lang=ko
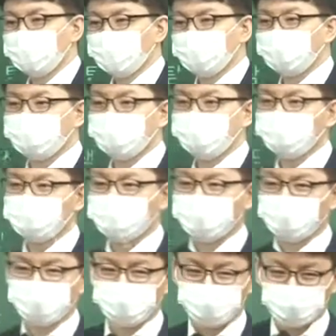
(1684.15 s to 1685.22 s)
결정이 근데 제가
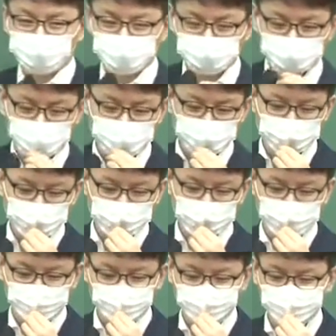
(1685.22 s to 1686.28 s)
정책 결정에 다
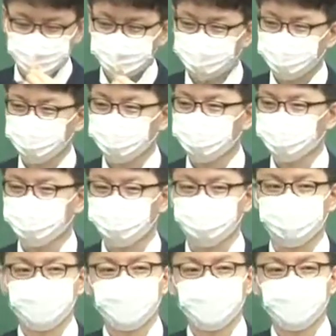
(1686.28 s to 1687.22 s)
하나 썼지만 어떻게 됐어요?